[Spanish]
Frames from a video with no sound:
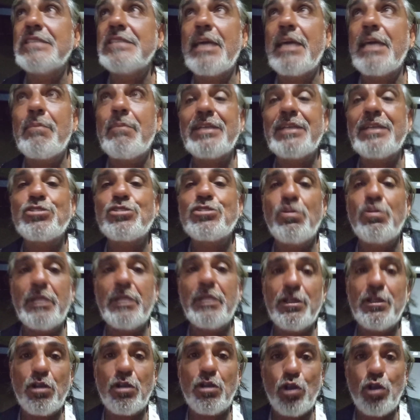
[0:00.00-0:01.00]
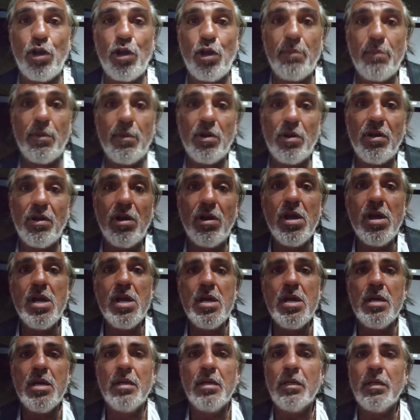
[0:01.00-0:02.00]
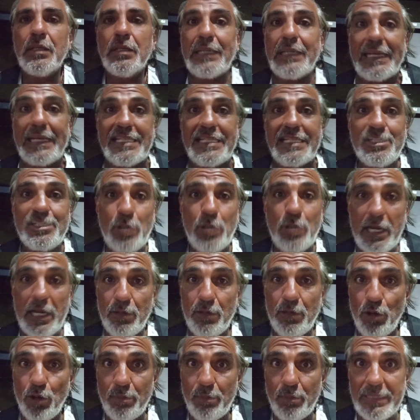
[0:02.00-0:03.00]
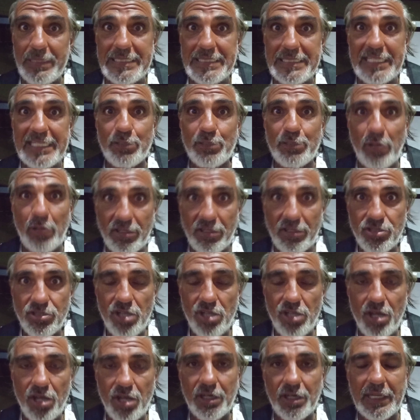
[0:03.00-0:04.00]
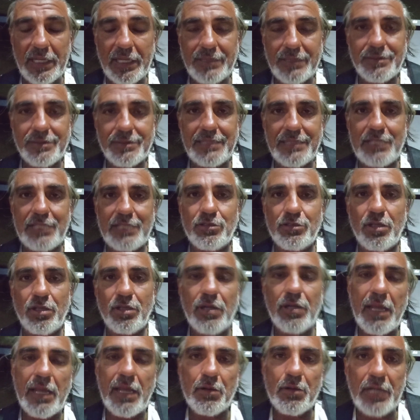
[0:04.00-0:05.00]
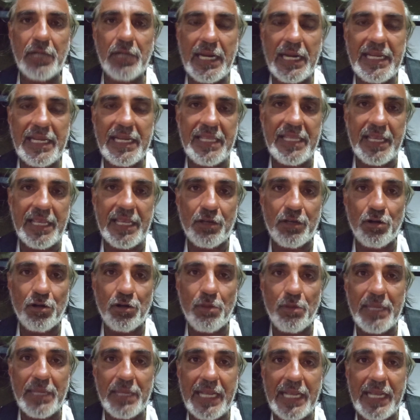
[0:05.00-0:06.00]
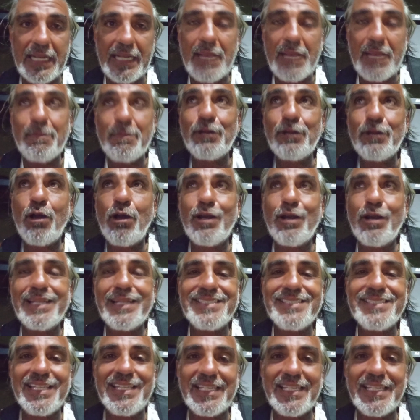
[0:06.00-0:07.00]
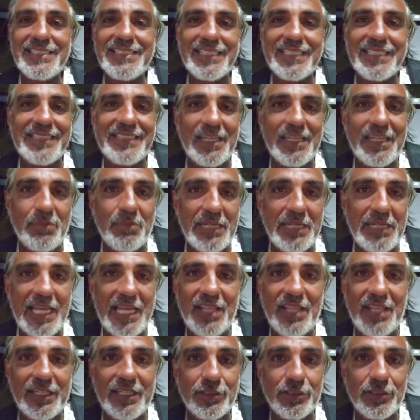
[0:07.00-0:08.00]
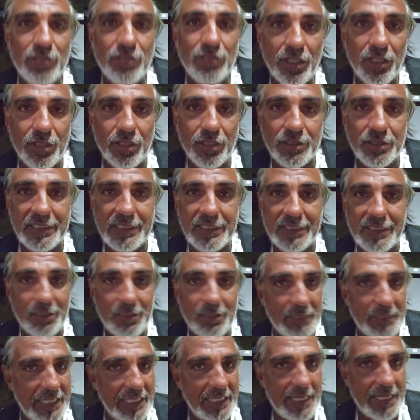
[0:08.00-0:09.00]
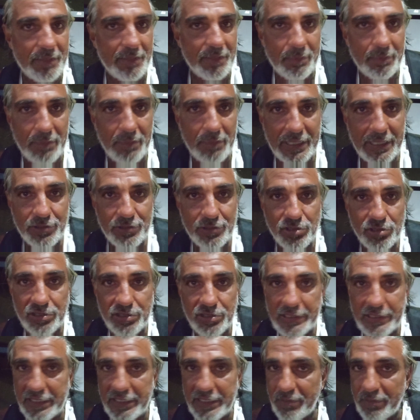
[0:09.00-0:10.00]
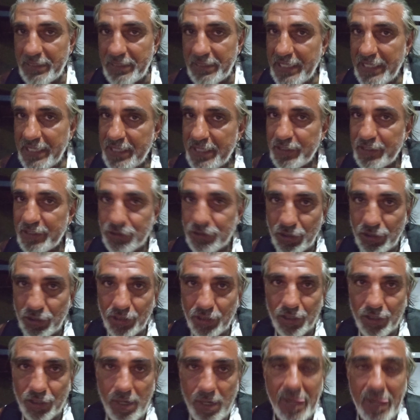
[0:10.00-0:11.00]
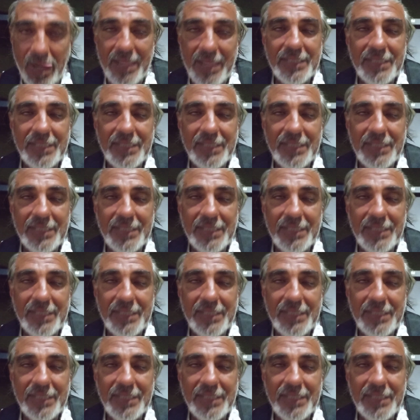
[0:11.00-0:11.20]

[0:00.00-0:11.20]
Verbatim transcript: ya más o menos cómo resuelvo mis situaciones, tanto laborales y económicas acá, pero ahora sí que se termina del todo, se termina en marzo, se termina del todo.